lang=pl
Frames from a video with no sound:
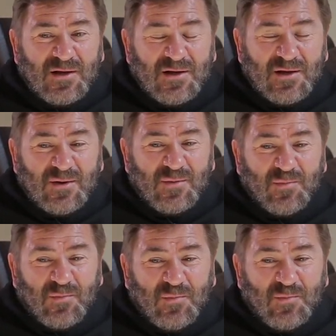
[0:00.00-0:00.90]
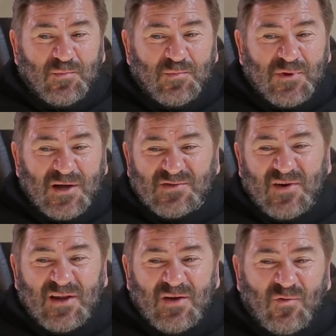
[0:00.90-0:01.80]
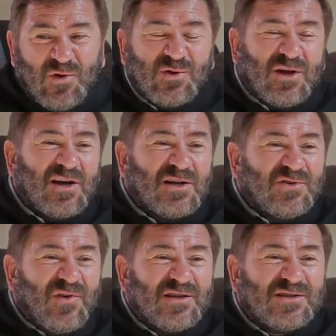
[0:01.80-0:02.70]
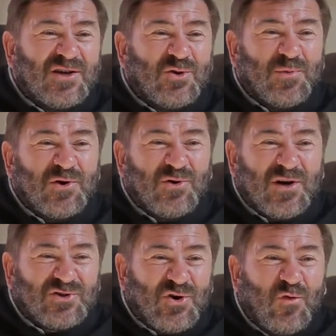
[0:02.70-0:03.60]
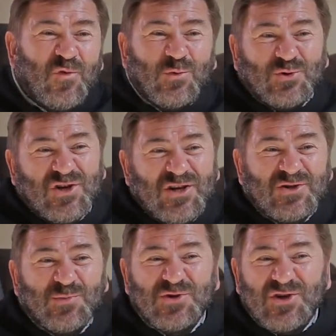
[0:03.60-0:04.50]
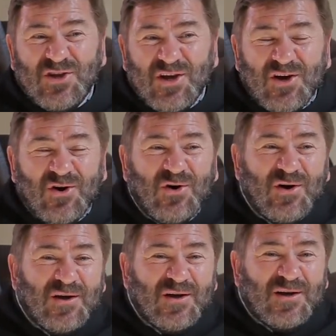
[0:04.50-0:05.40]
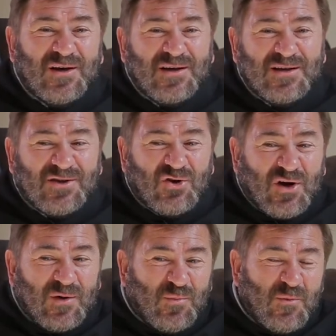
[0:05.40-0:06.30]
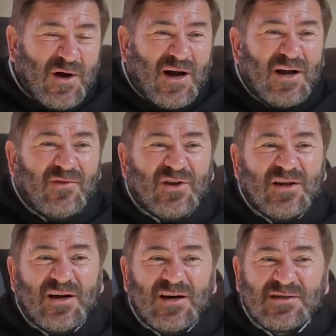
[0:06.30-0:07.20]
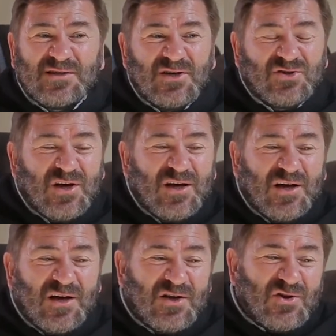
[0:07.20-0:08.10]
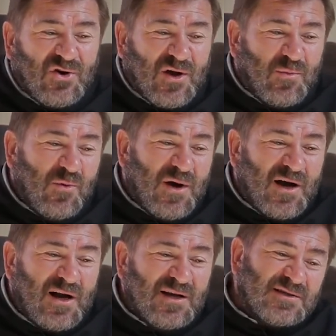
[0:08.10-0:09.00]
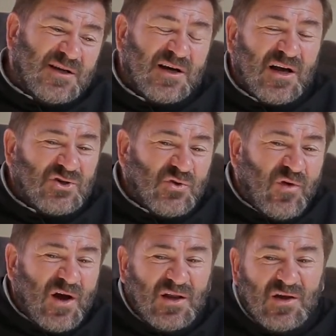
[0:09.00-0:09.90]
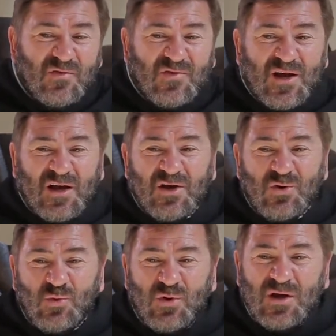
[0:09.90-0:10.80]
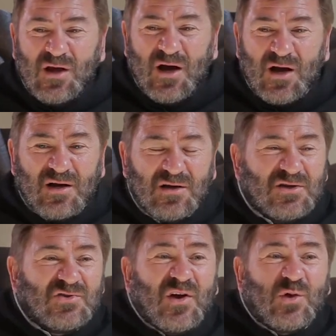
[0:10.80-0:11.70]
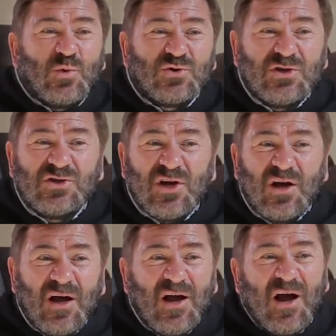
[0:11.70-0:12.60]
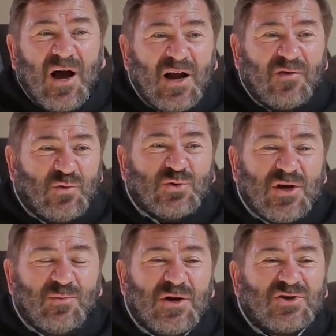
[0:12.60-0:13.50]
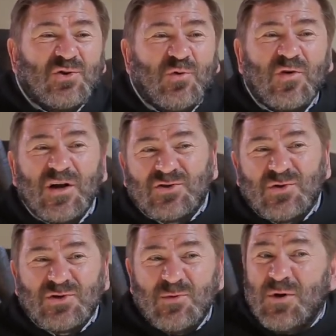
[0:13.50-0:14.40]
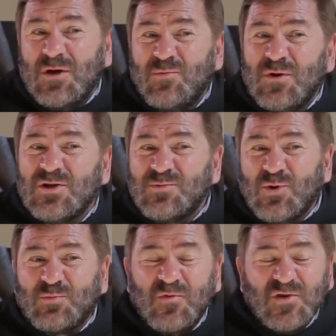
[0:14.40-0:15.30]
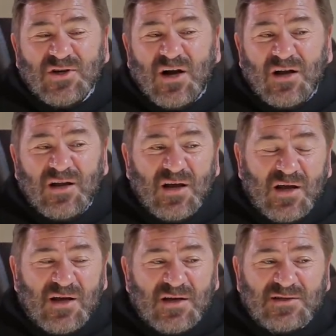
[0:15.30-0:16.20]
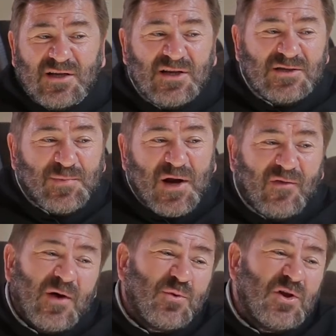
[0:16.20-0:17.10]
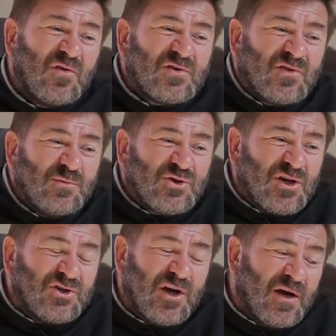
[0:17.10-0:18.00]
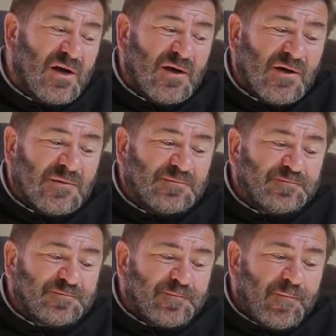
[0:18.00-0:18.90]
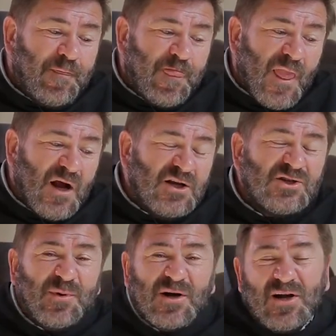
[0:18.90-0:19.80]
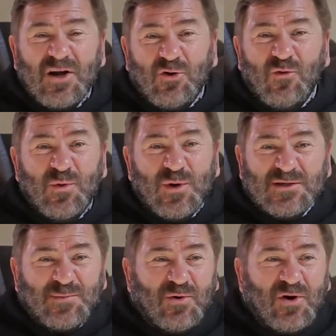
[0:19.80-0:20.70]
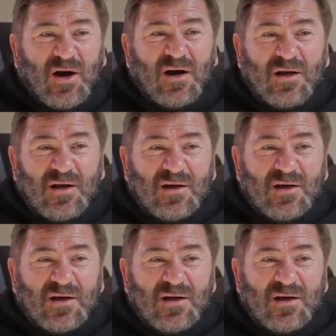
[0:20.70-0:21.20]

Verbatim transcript: Y, tak zwany wolontariat świecki dopiero raczkowo uczyliśmy się tego. Y, trochę pomagali wtedy harcerze, trochę pomagali zaangażowani w takie ruchy jak Światło Życie, ale w dużej mierze tu w klasztorze my byliśmy odpowiedzialni za tę sprawę, ponieważ w tym czasie liczba kleryków była spora.